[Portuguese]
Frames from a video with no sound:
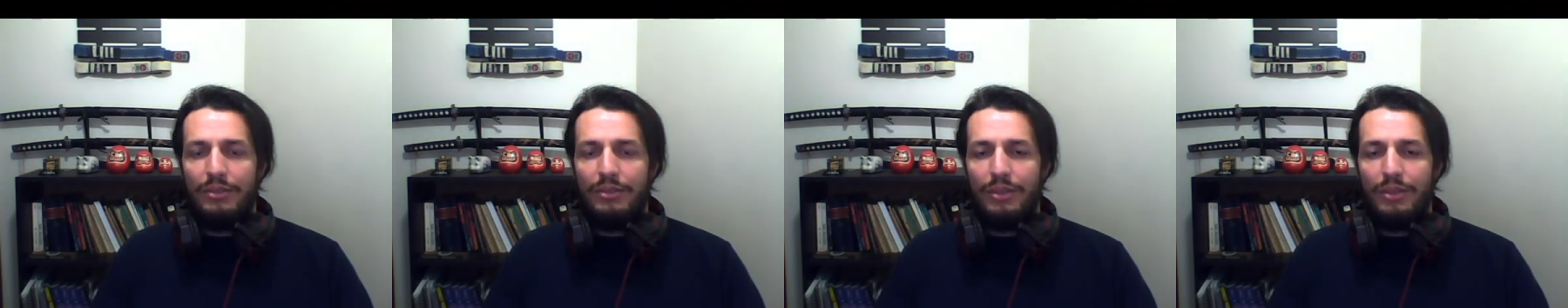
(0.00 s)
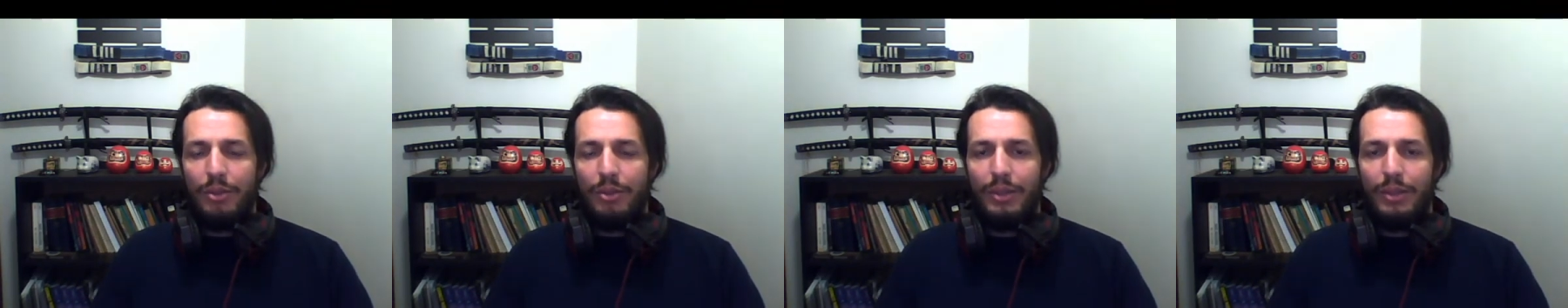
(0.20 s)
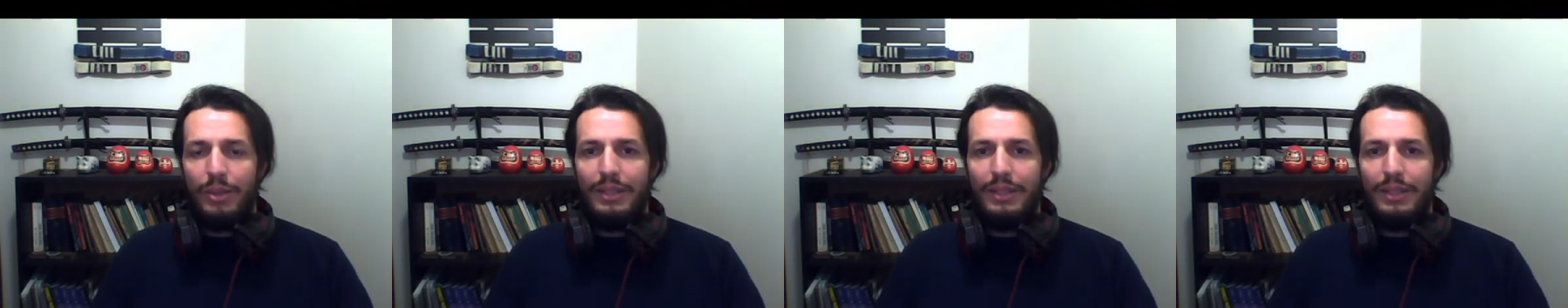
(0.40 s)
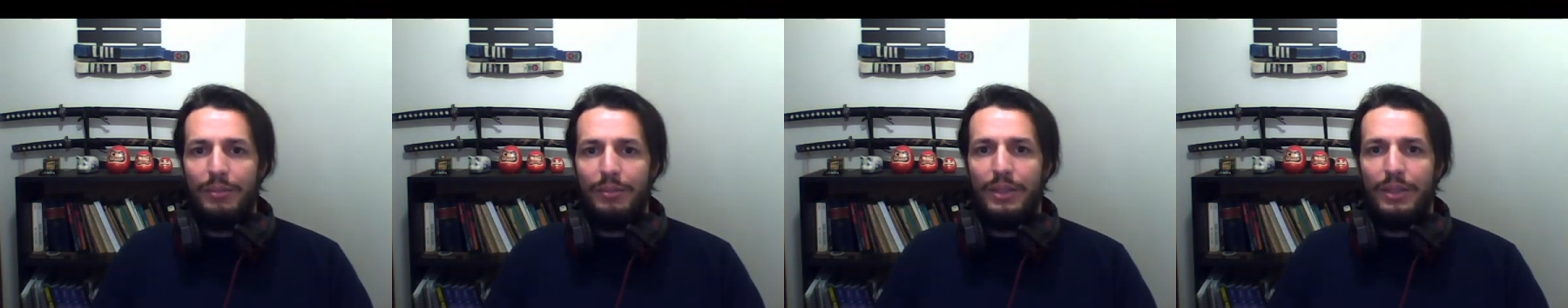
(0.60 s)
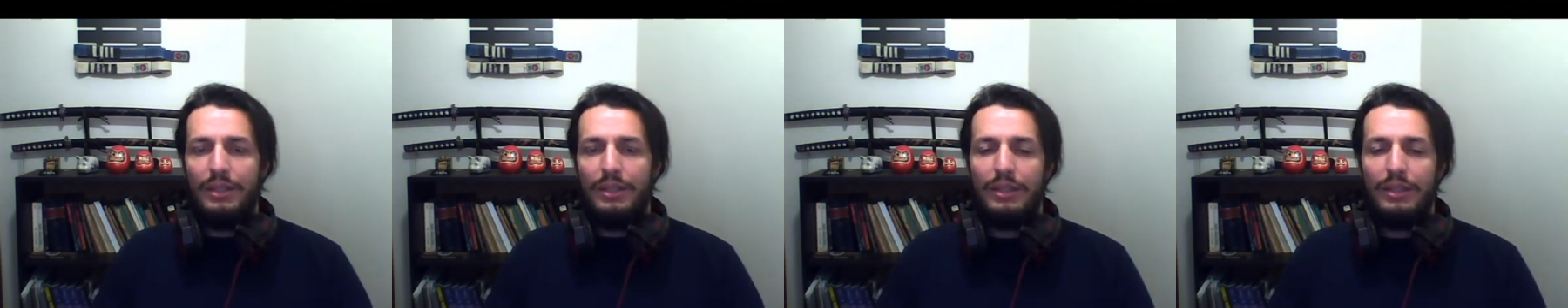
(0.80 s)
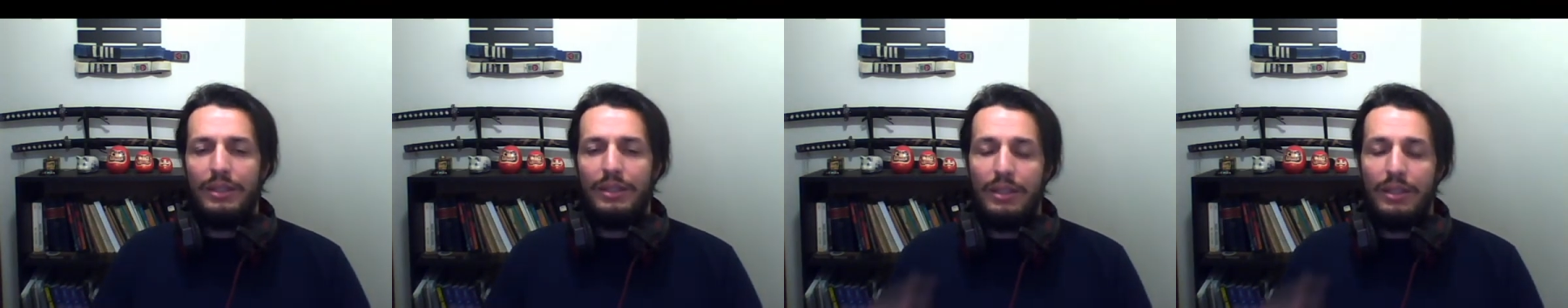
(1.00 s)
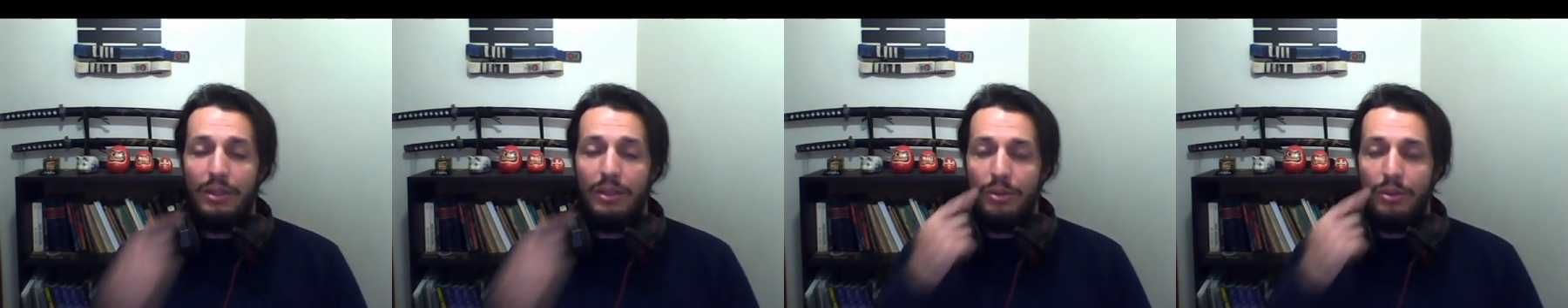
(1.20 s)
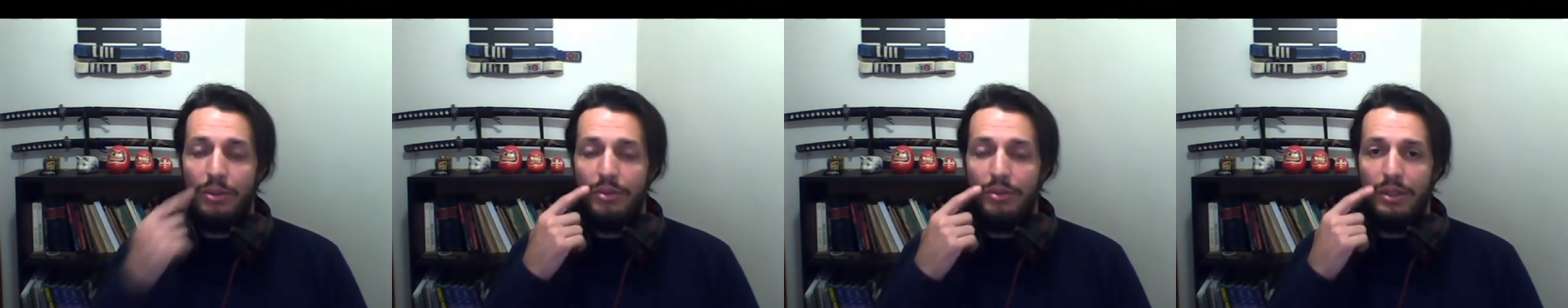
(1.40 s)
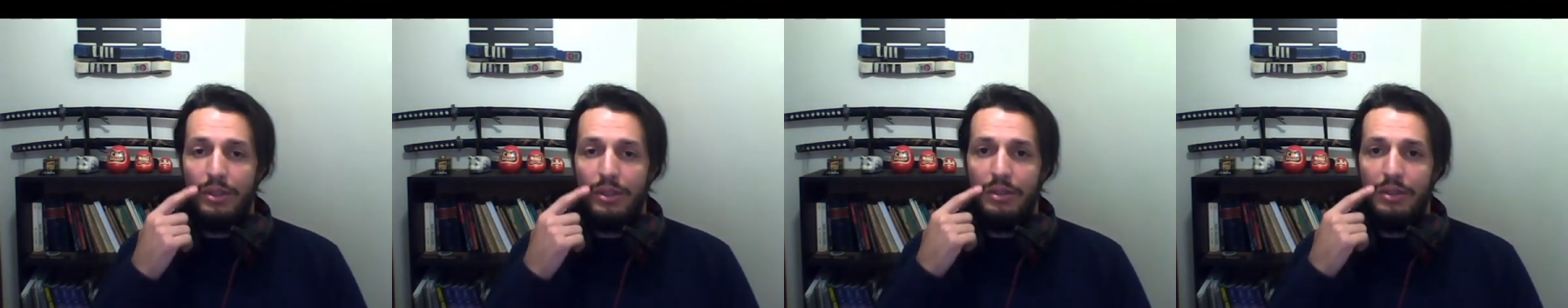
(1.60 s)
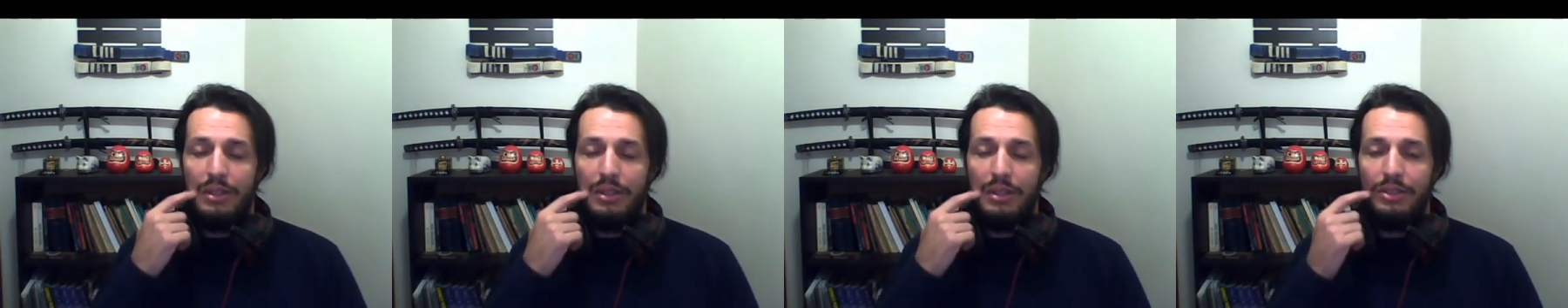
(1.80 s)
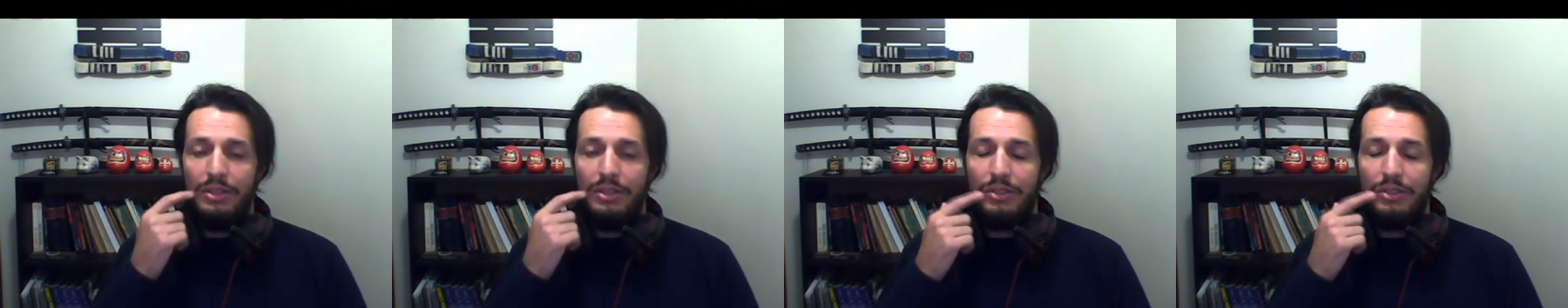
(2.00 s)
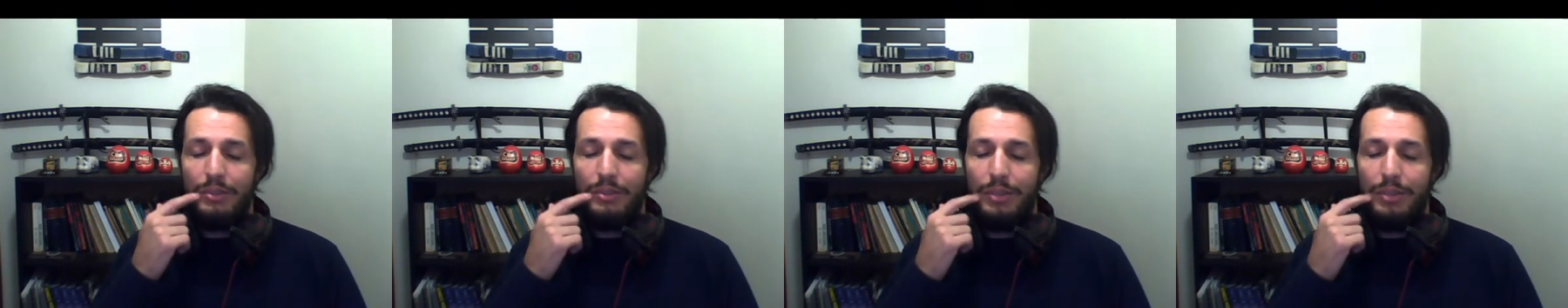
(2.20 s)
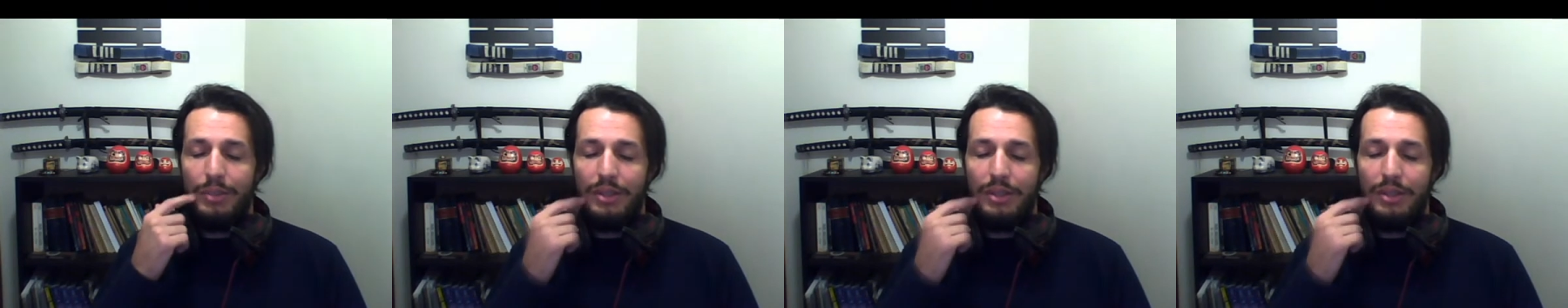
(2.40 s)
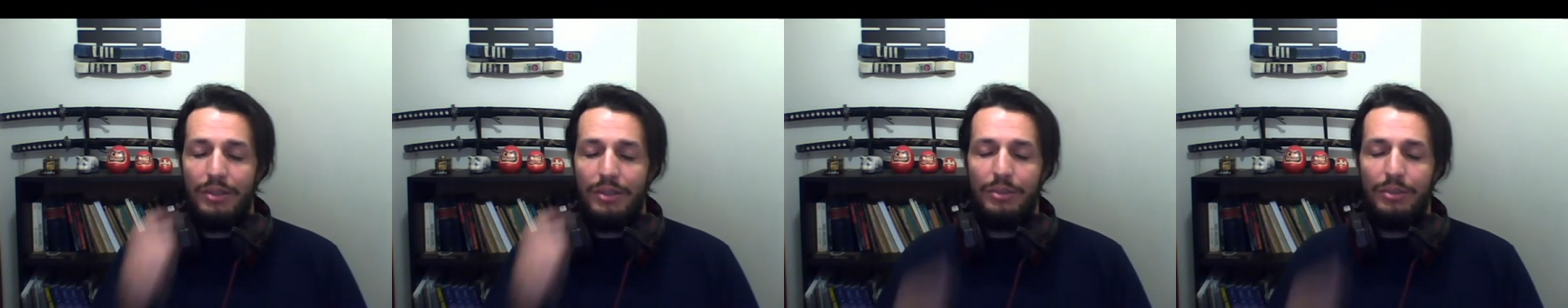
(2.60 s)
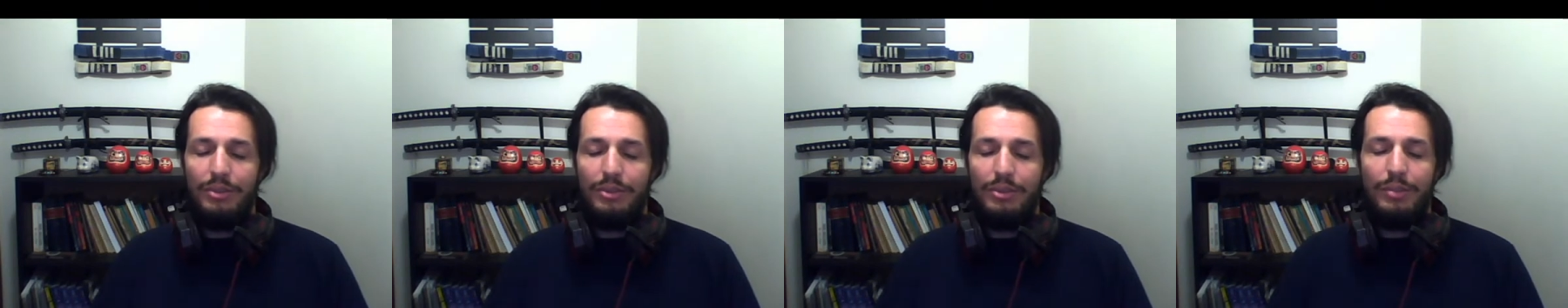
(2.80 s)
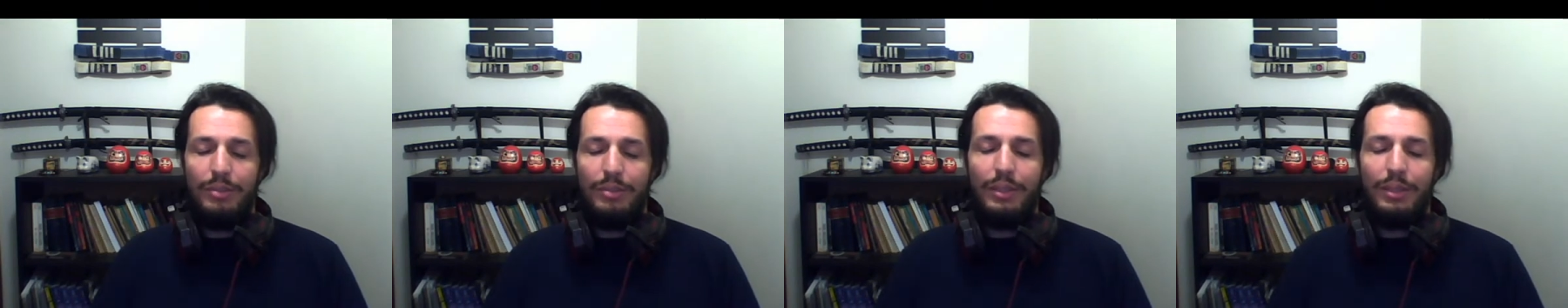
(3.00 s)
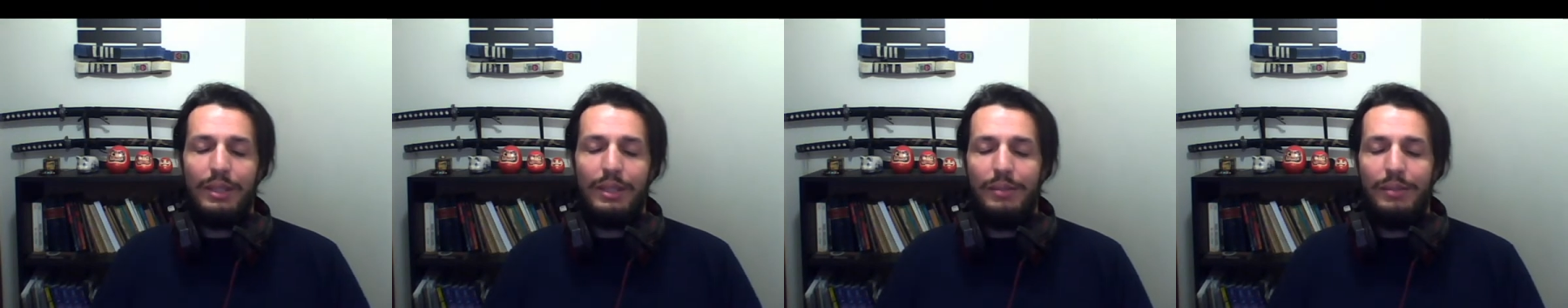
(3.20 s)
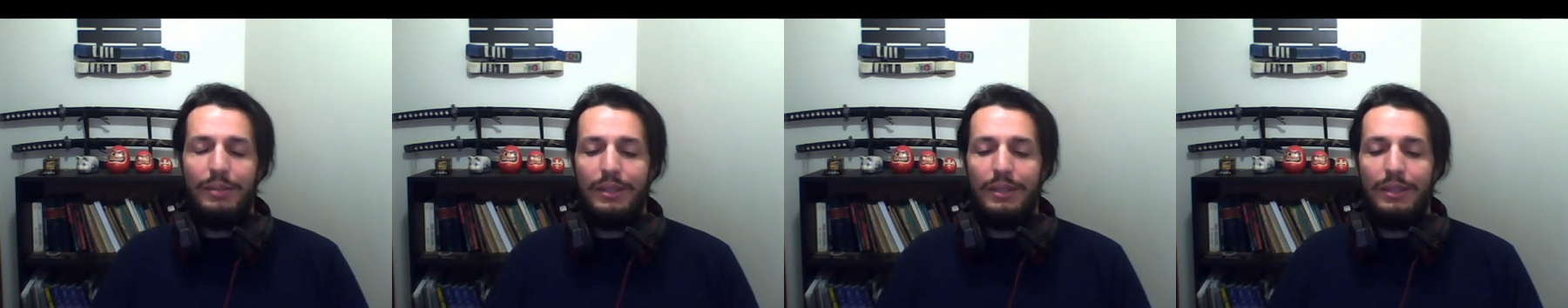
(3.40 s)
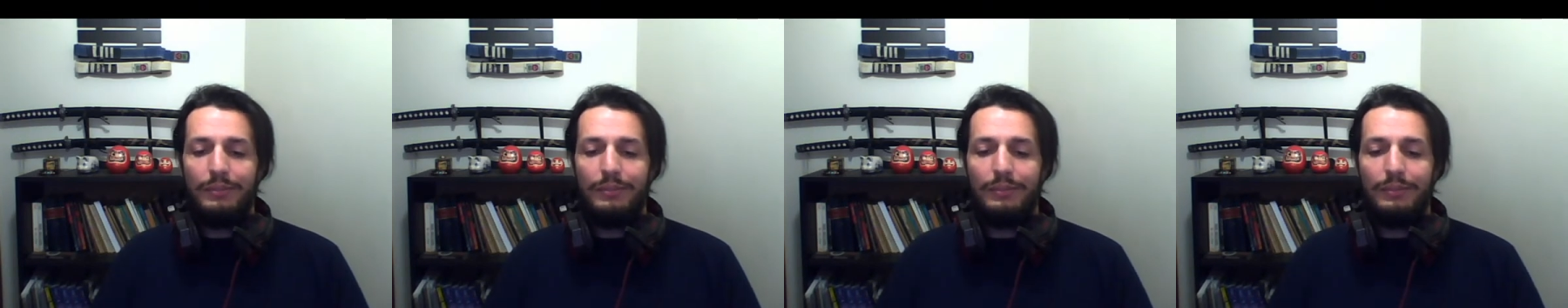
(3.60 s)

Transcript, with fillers: com a demanda que houve durante esse período de pandemia.